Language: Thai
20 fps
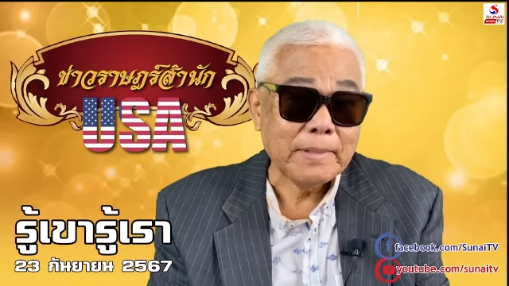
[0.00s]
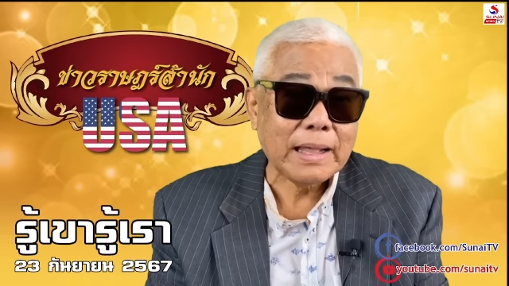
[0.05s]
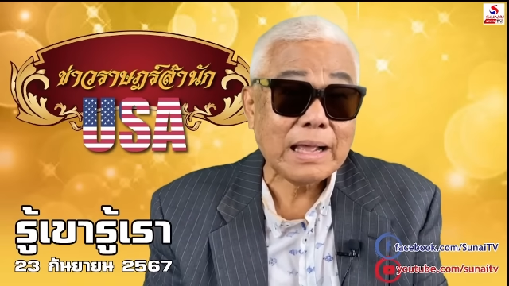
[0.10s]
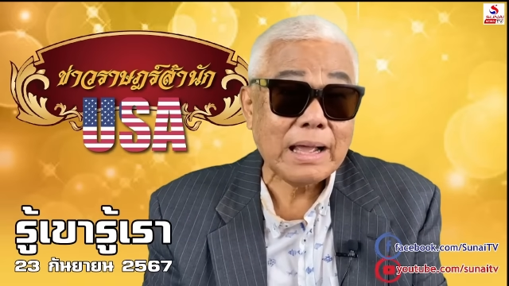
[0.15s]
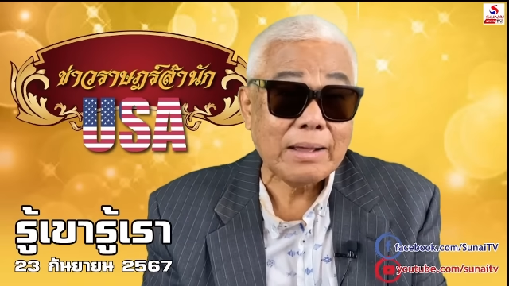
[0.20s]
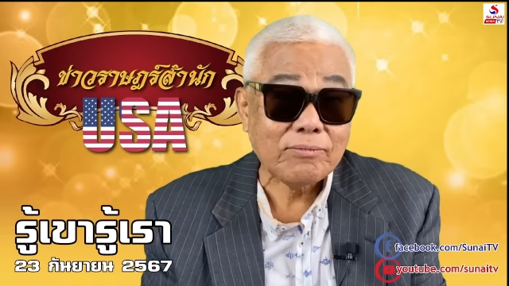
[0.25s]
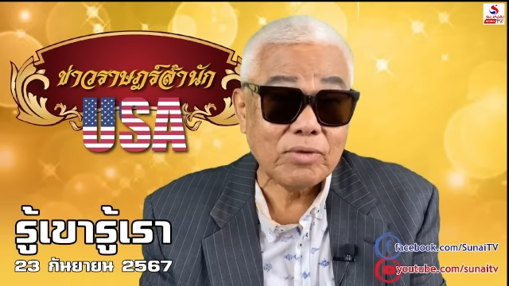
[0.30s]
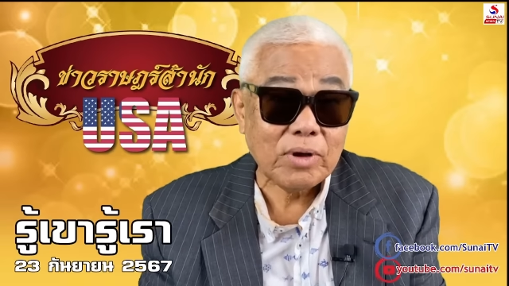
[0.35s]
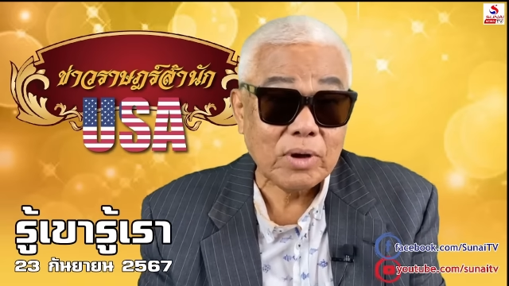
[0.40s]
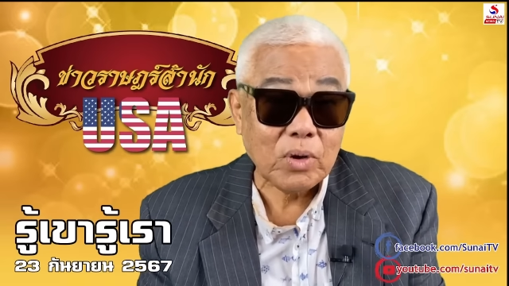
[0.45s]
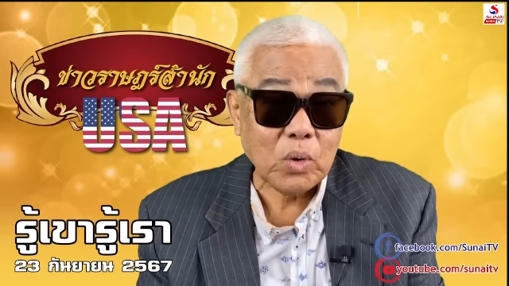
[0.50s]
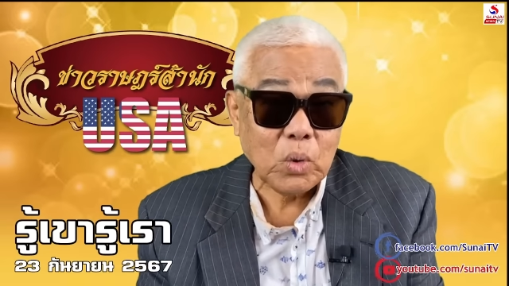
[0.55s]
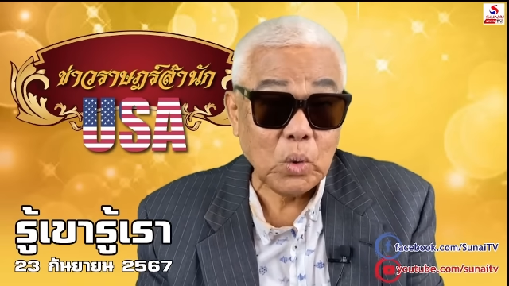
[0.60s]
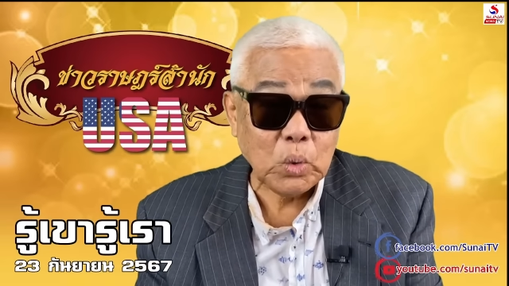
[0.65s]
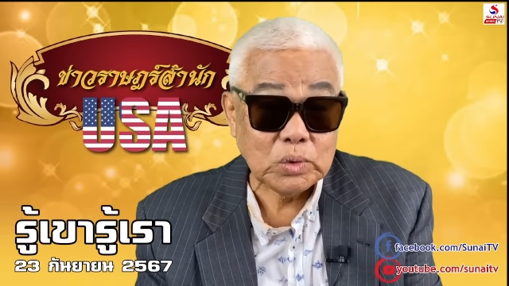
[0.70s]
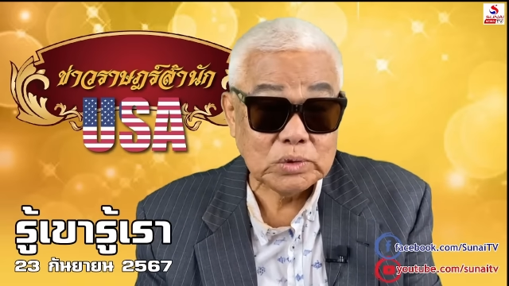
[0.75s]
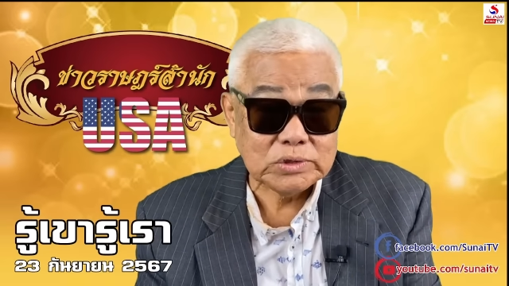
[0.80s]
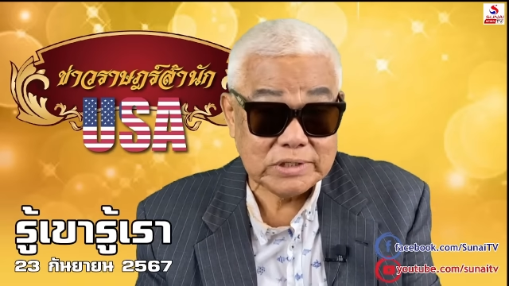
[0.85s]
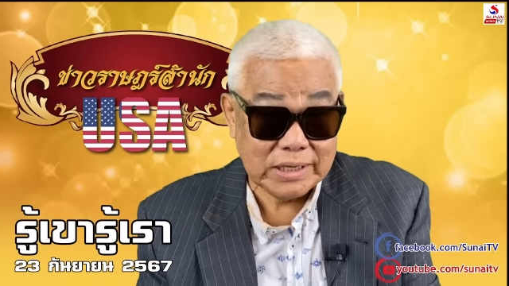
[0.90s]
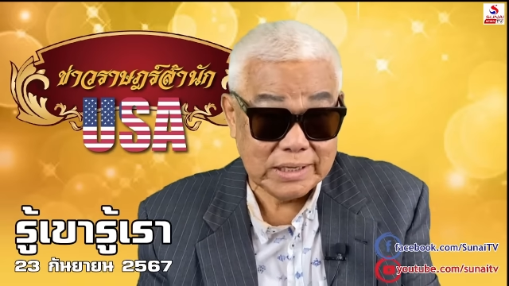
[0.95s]
นะครับว่า
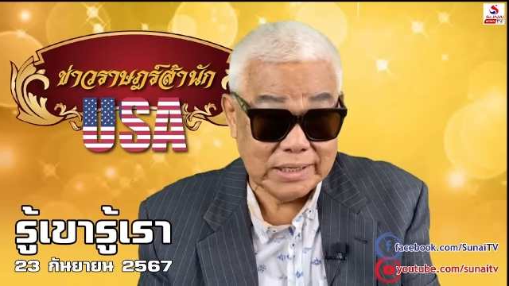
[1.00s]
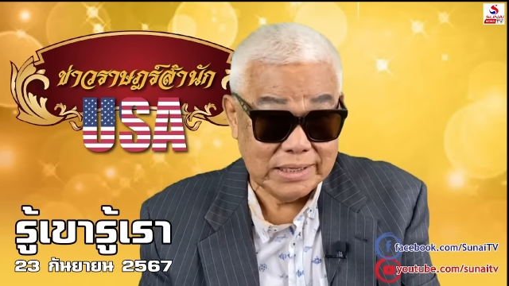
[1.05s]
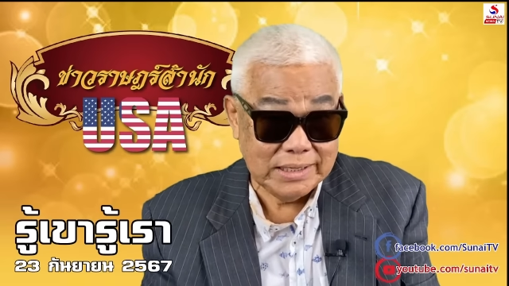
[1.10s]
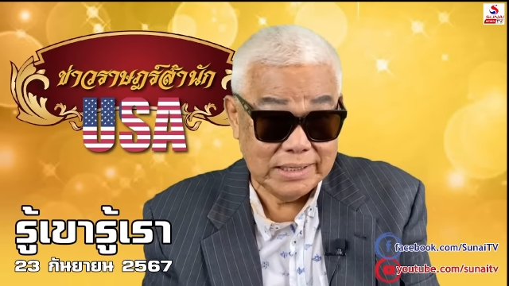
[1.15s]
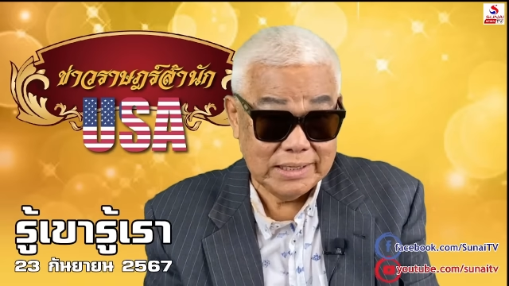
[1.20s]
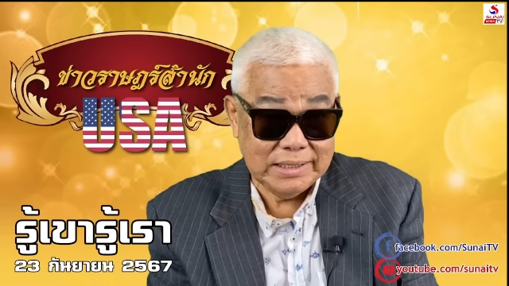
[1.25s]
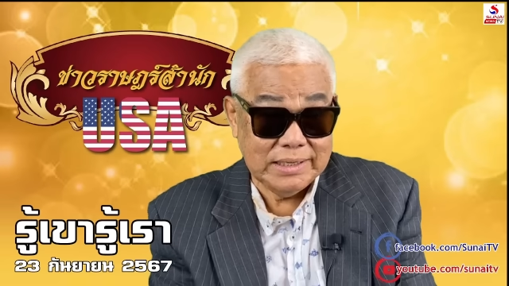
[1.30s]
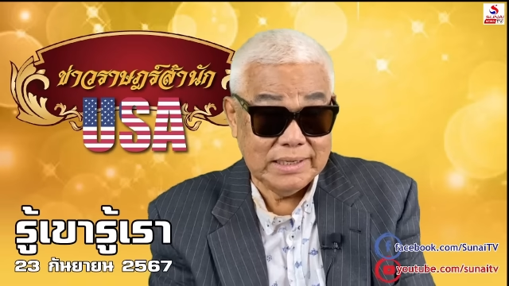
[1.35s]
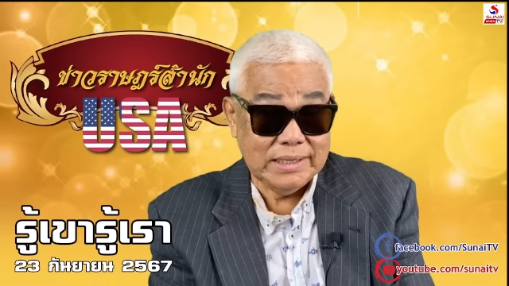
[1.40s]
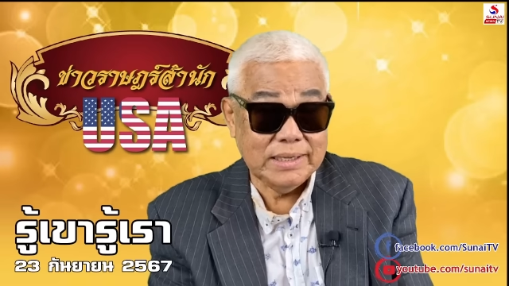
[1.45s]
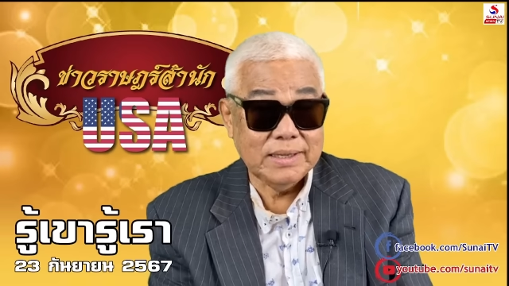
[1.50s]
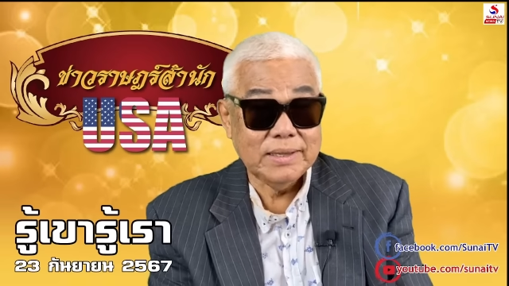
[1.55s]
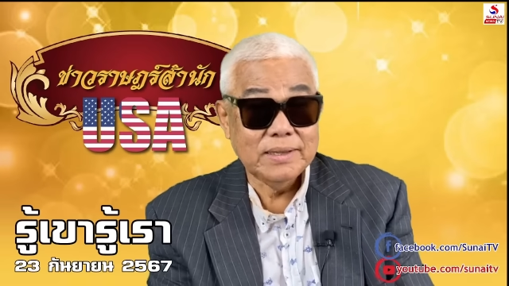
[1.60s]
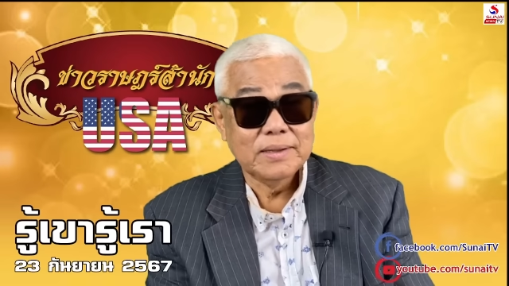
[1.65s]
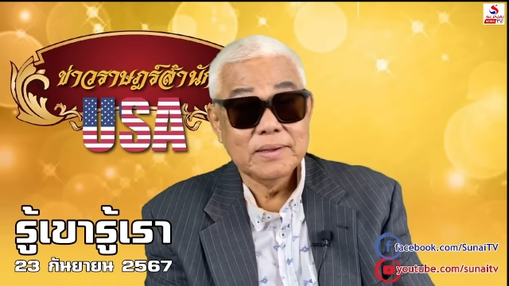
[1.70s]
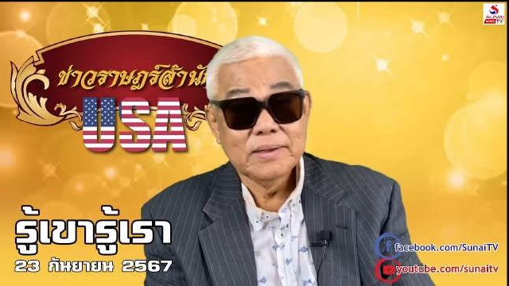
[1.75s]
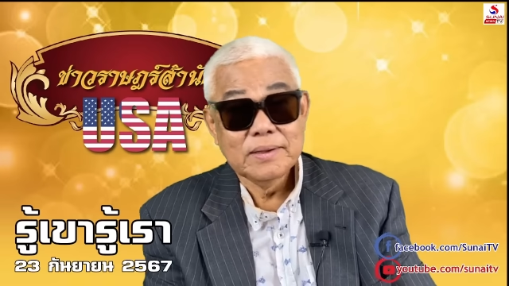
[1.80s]
คุณเสรีนี่